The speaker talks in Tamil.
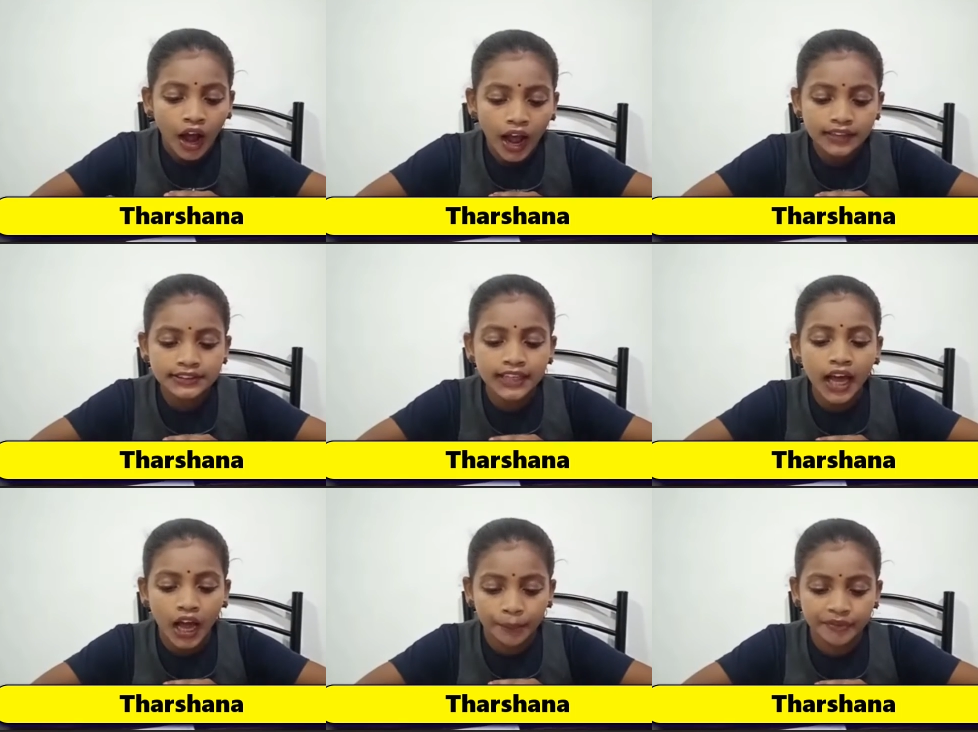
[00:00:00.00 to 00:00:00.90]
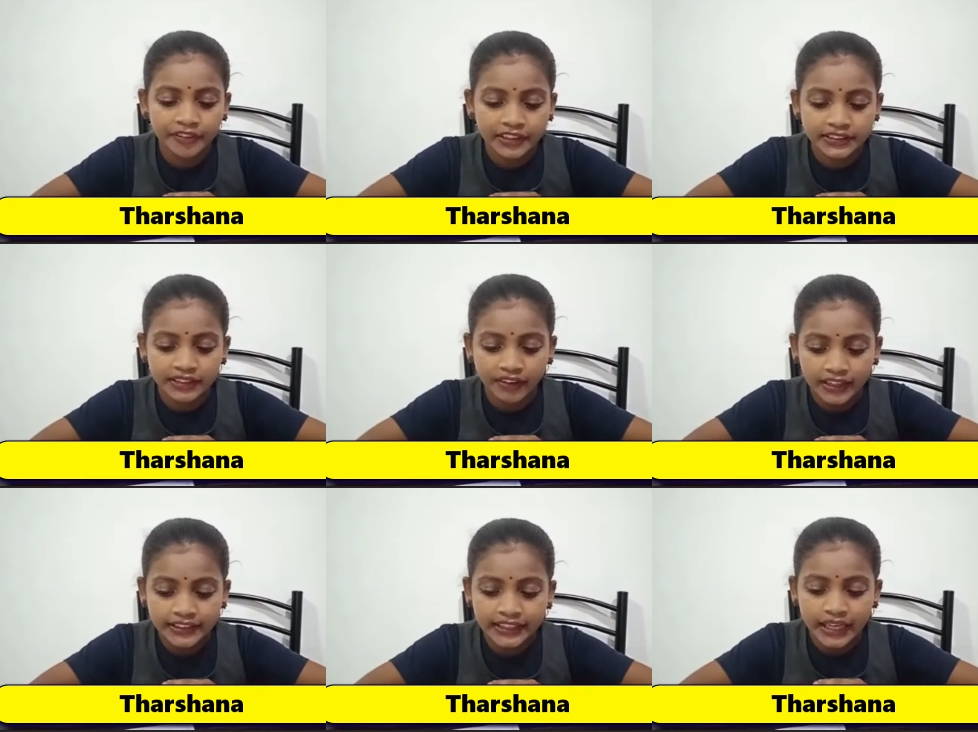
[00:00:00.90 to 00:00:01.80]
ஆசிய அபிவிருத்தி
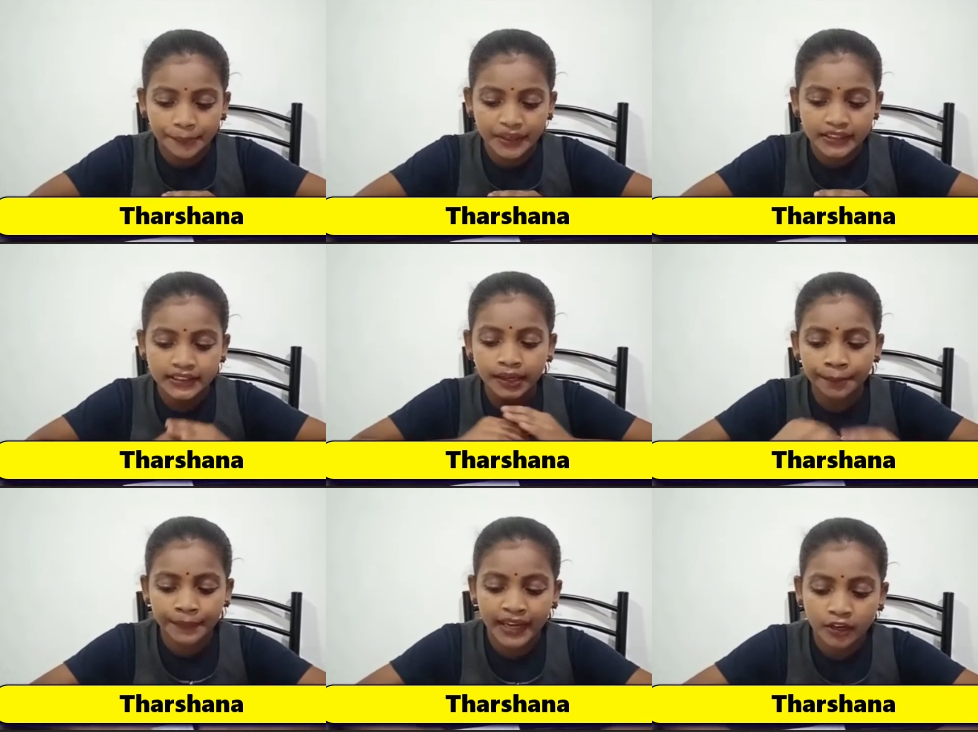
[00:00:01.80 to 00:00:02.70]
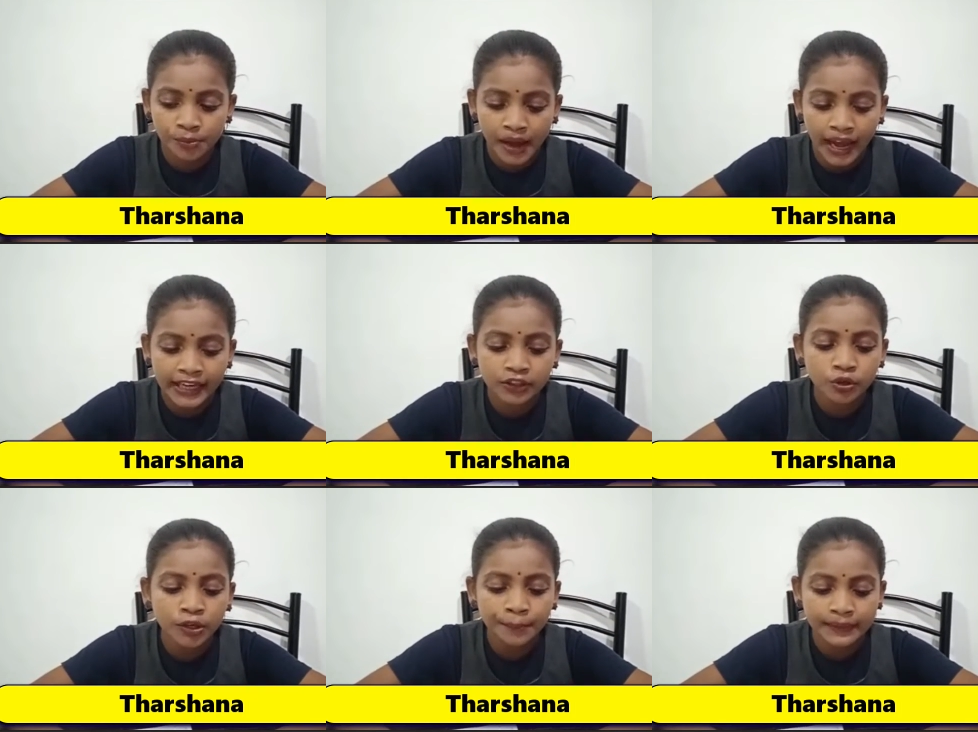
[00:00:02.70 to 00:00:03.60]
வங்கியிடமிருந்து மேலும்
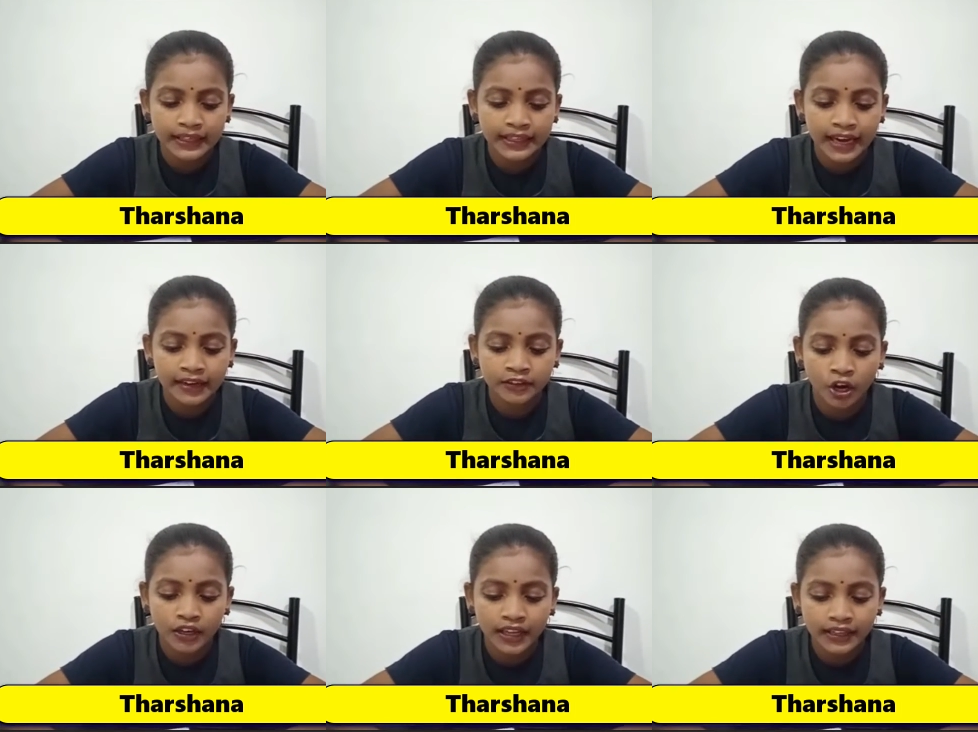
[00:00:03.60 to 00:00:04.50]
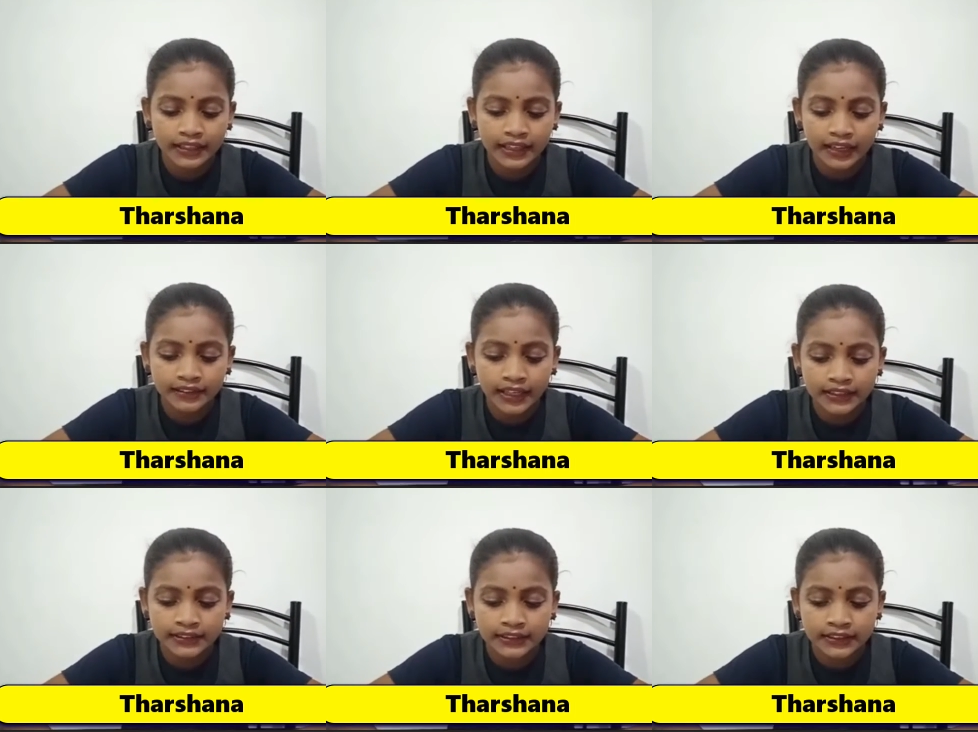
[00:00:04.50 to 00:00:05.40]
ஐநூறு மில்லியன் டாலர்
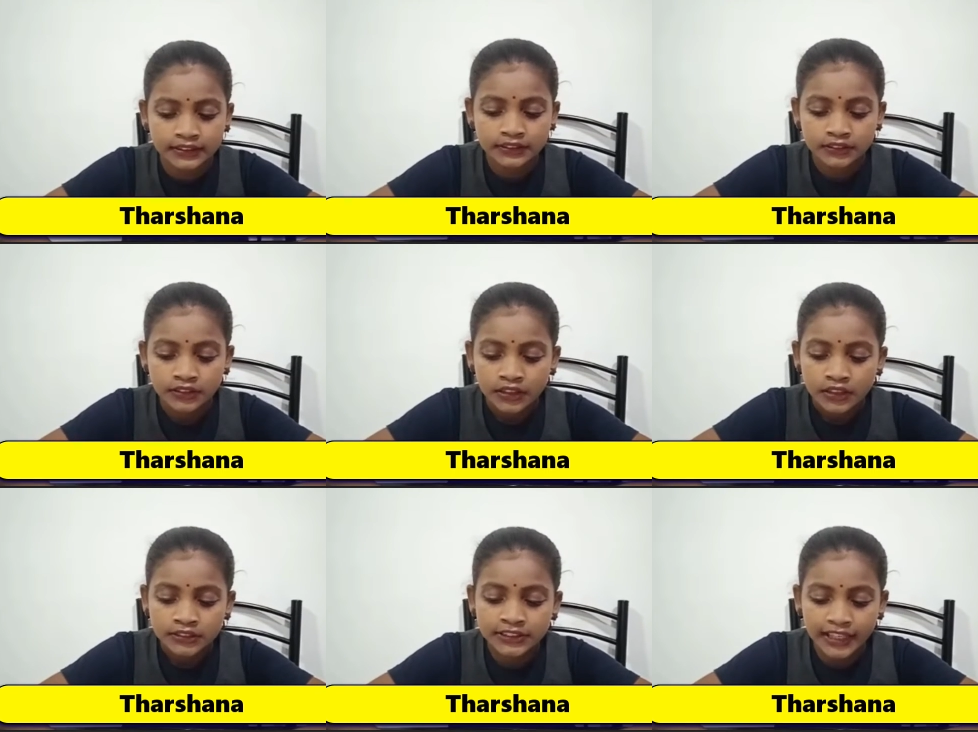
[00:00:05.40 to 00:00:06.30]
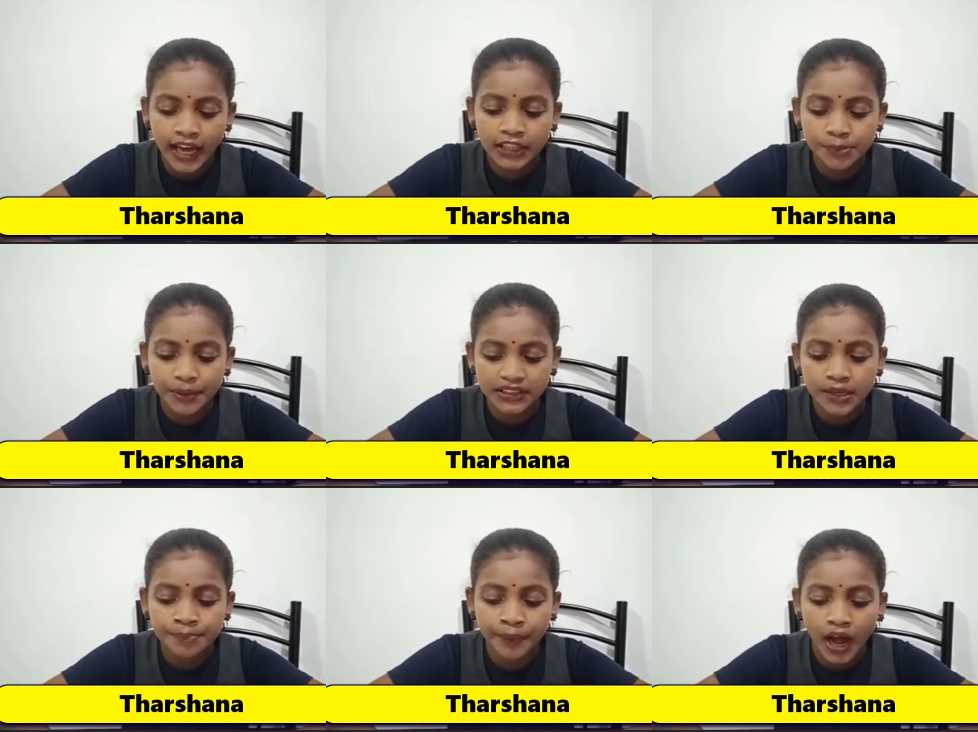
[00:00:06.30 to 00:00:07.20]
இலங்கைக்கு ஜனாதிபதி
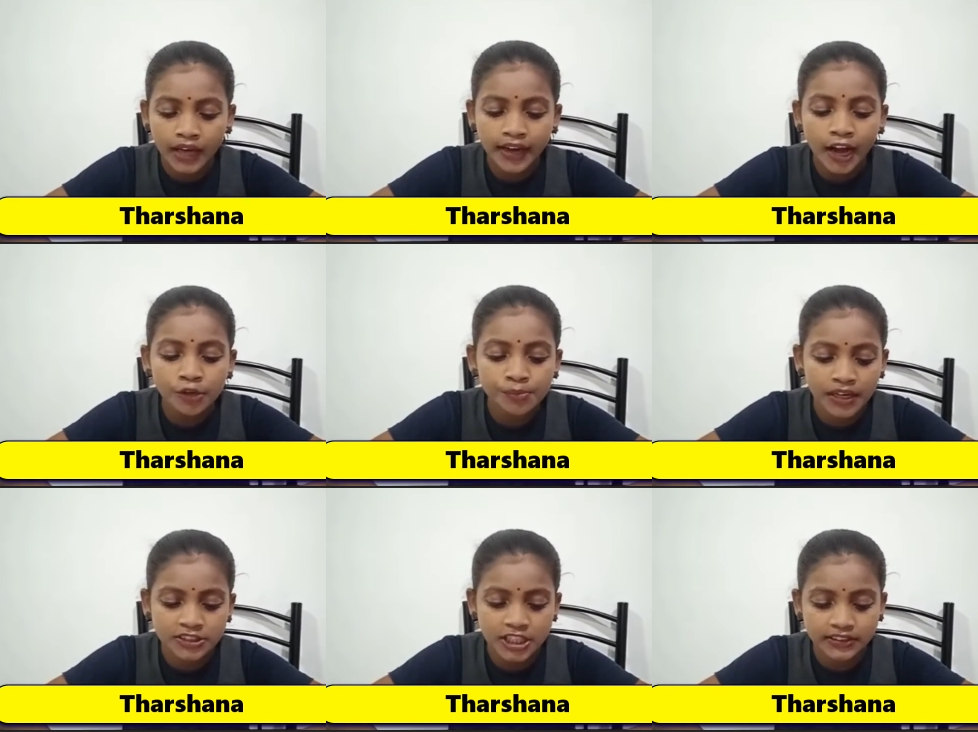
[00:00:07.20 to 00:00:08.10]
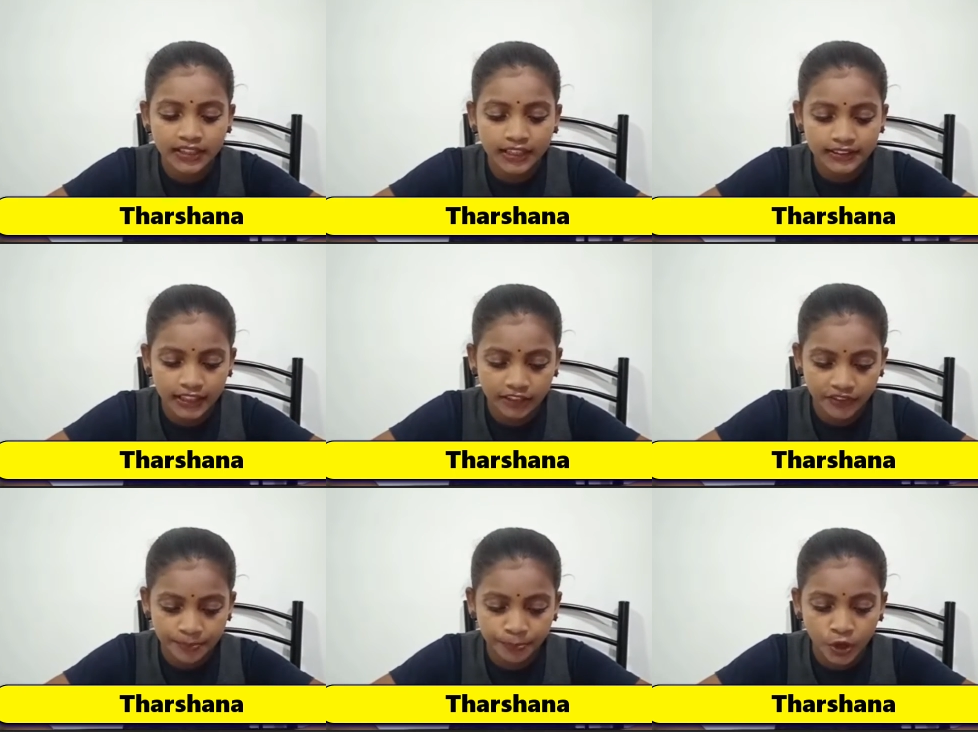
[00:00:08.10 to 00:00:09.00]
பாராளுமன்றத்தில்
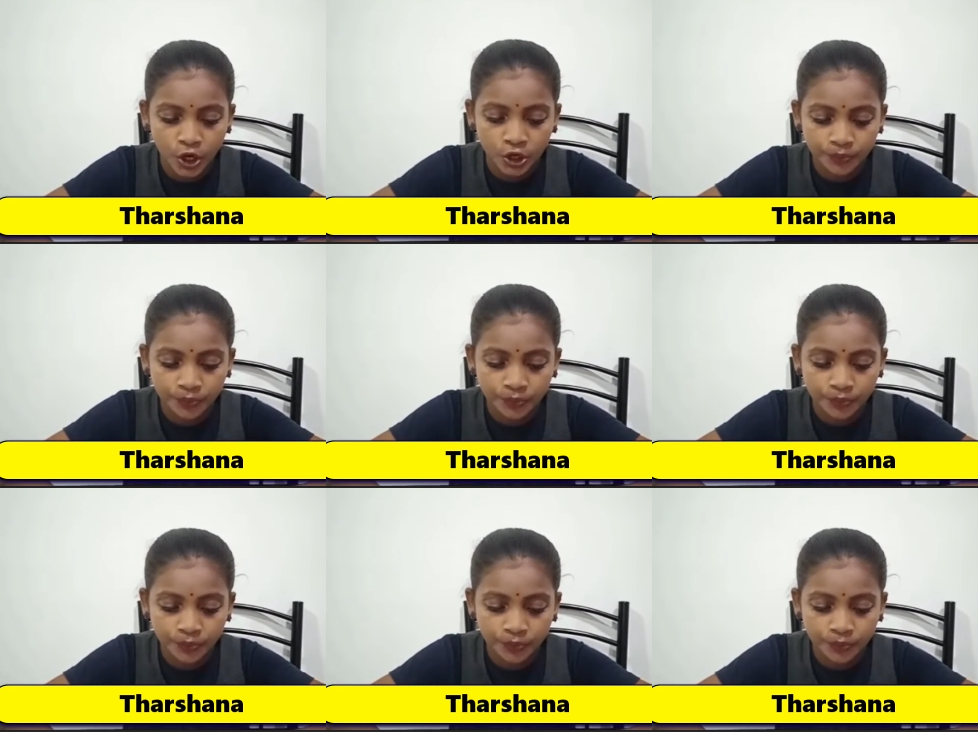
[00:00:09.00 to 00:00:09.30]
தெரிவிப்பு